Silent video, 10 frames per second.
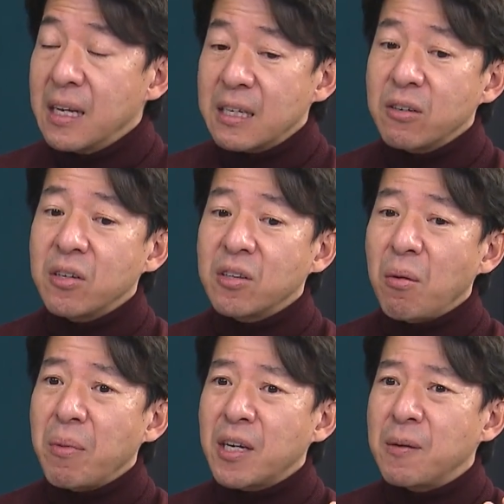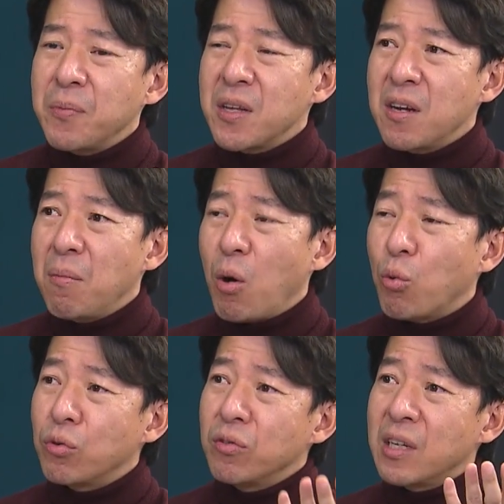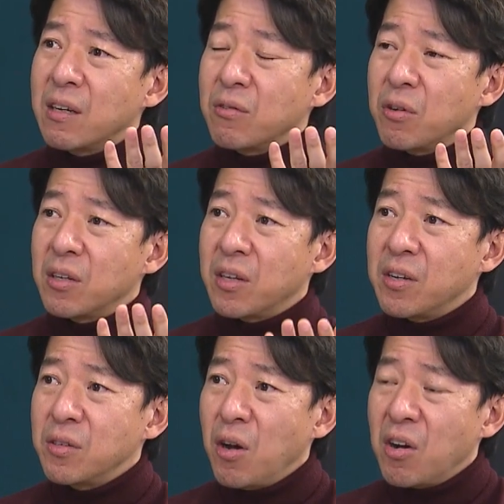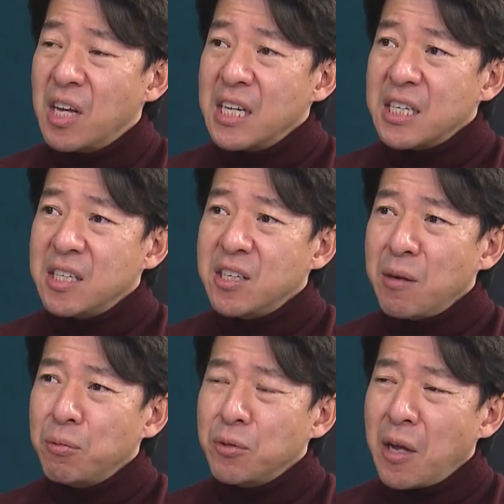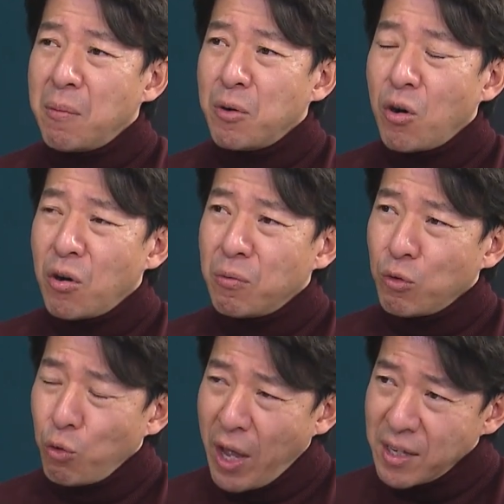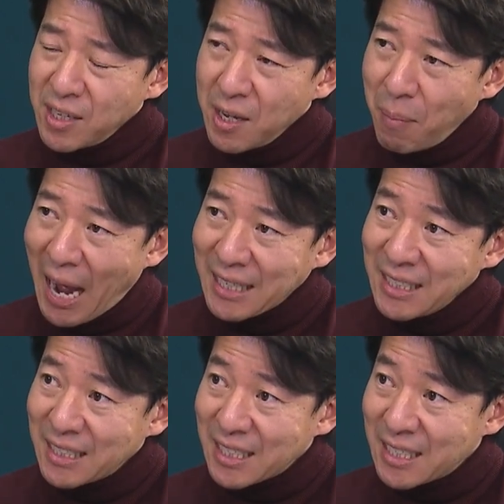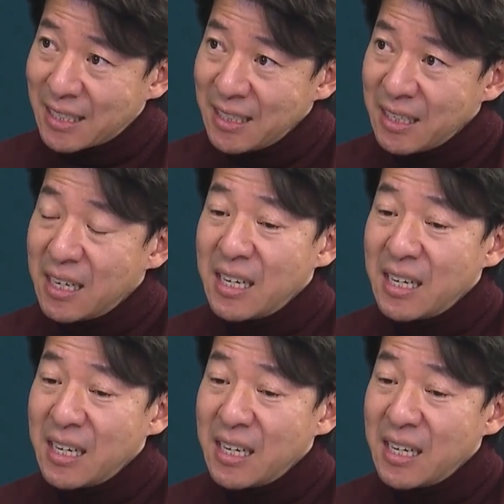그렇기 때문에 금리가 막 오른다는 거에 대해서 이자 부담을 굉장히 많이 느끼는